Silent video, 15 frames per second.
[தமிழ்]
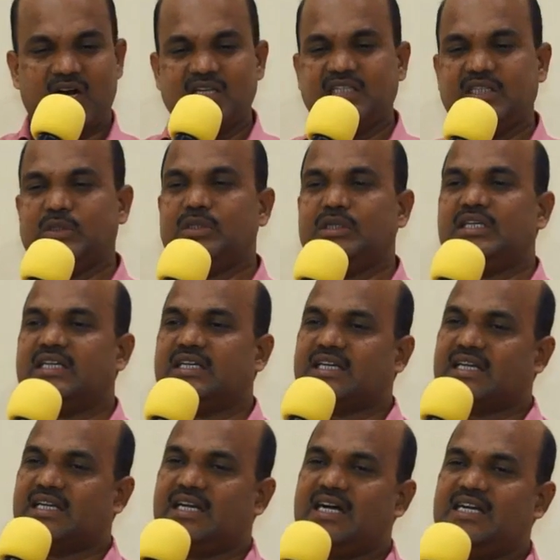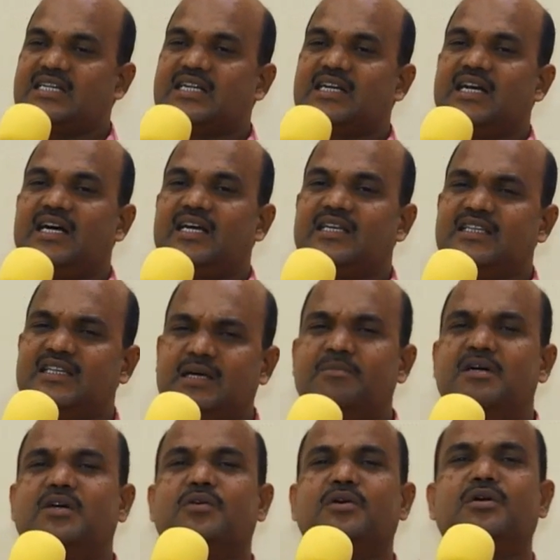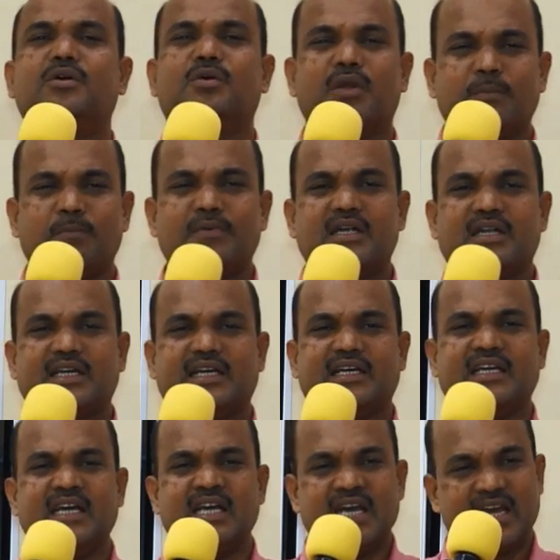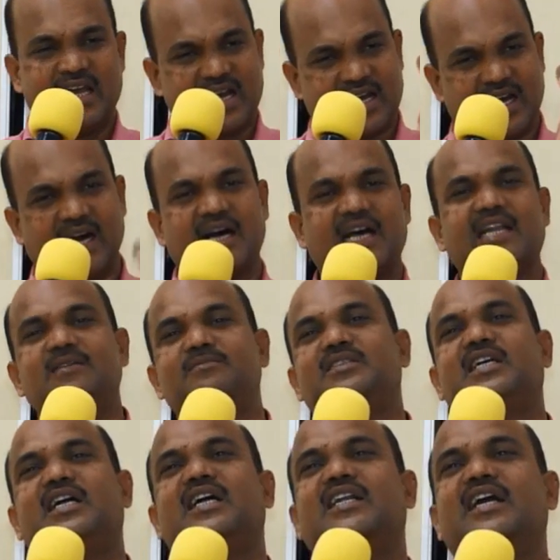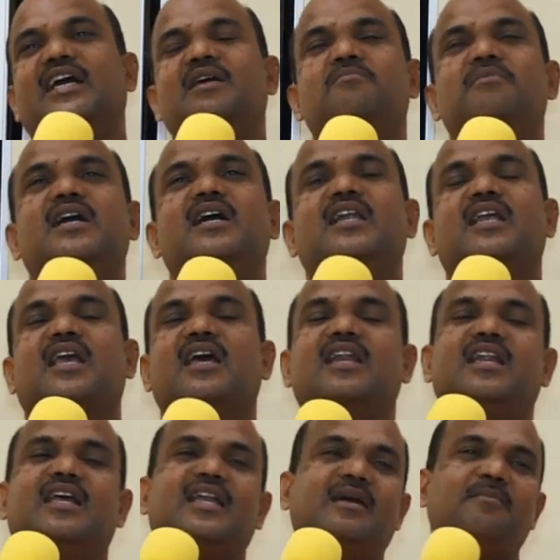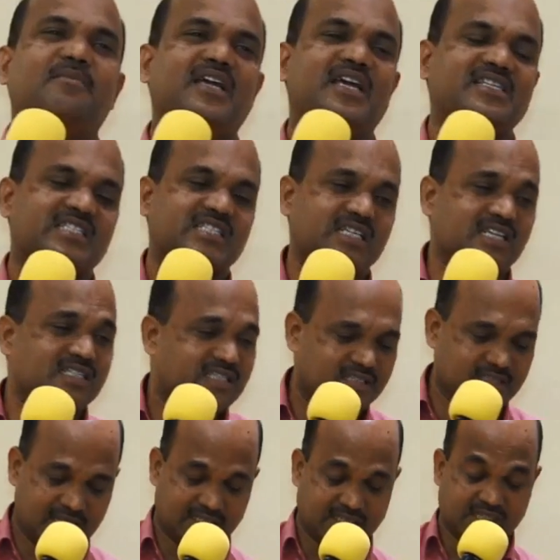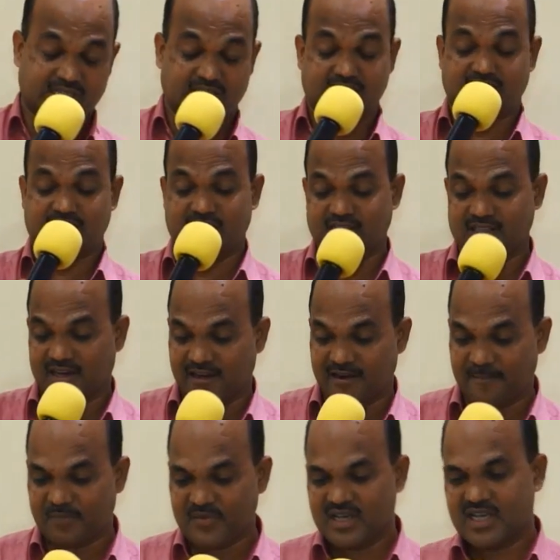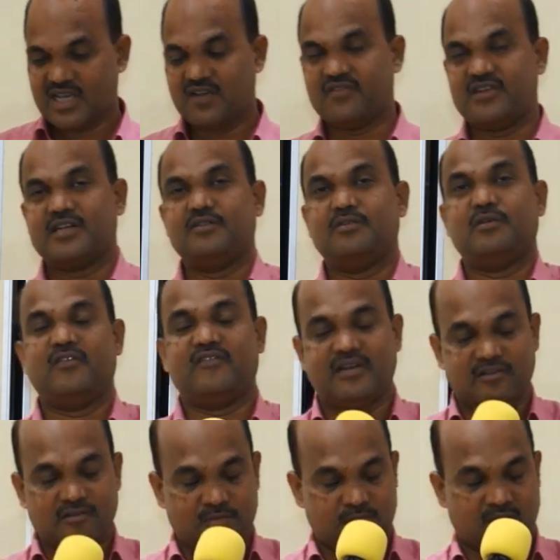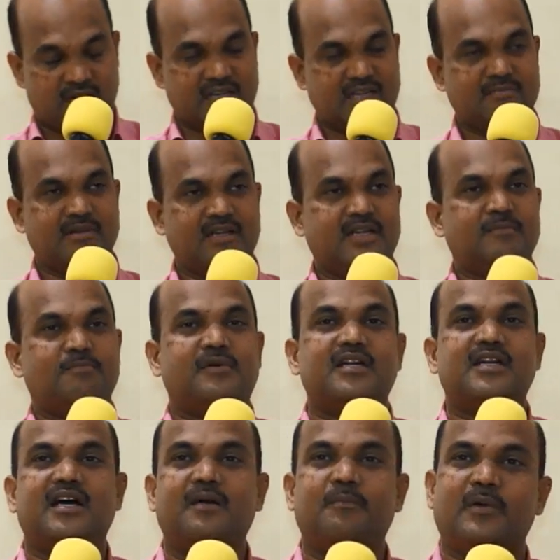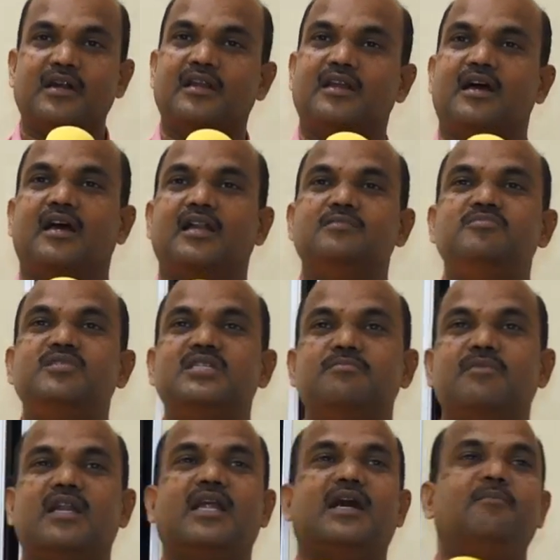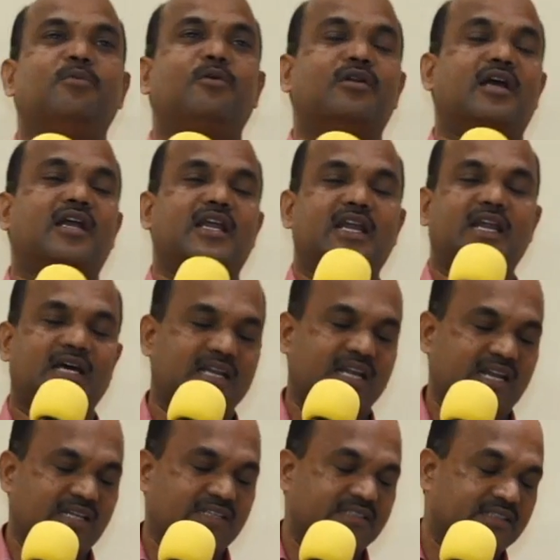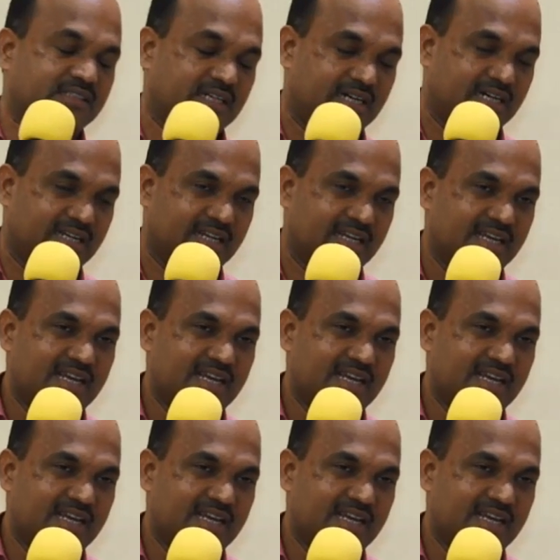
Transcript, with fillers: வாழ்ந்து கொண்டிருக்கிற நாட்களானது நமக்கு ஒரு குறிப்பிட்ட காலம்தான் என்ன நம்ம எக்ஸசைஸ் எக்ஸசைஸ் செய்தாலும் எவ்வளவு எவ்வளவு பாடி பில்டப் பண்ணா பண்ணினாலும் எல்லாம் போனாலும் எல்லாம் நல்லது தான்